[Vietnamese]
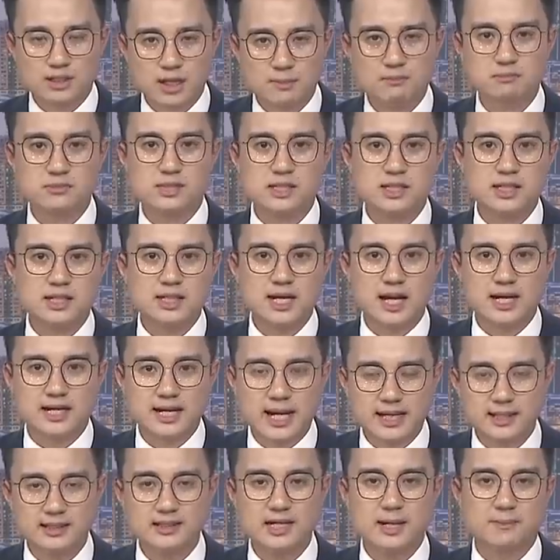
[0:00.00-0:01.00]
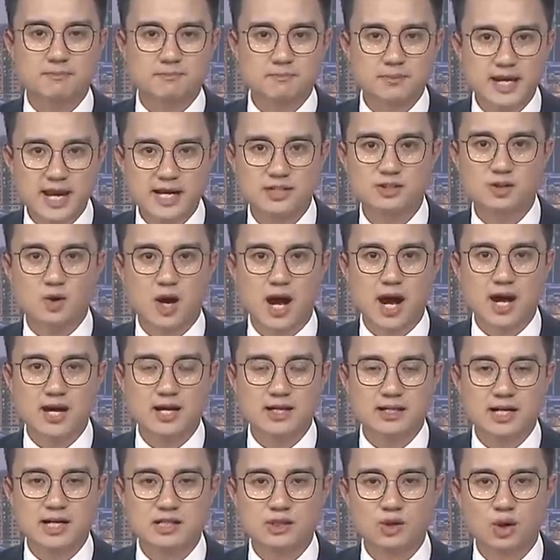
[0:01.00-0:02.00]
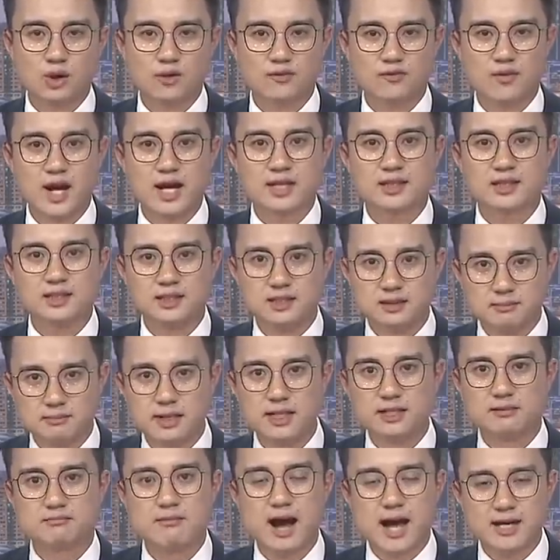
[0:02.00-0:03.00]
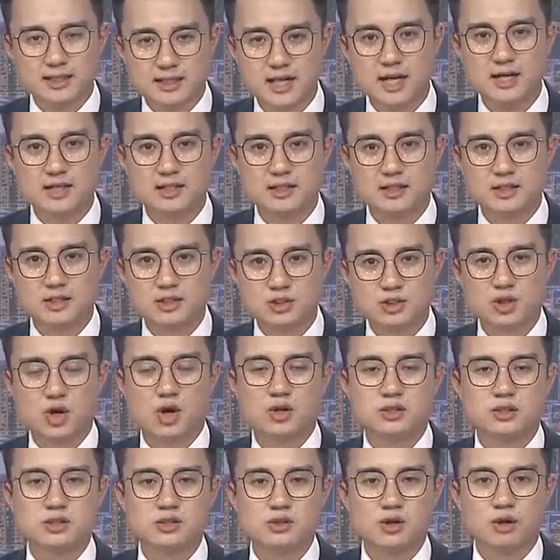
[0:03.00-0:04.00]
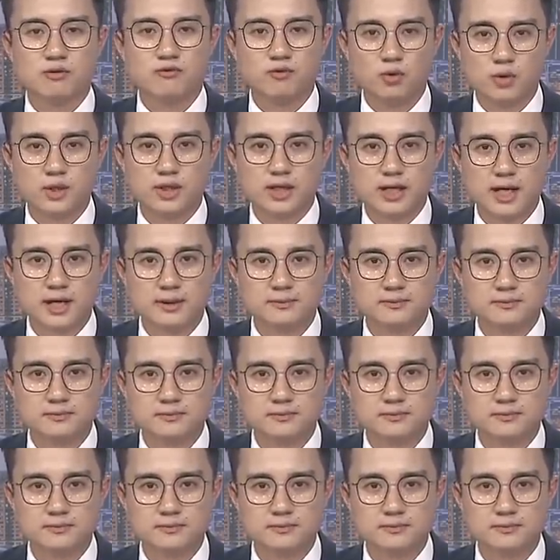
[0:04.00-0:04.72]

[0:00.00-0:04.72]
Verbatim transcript: thậm chí là đánh đập, đe dọa để rồi phải tự mình bán thân cho những trò vui kia.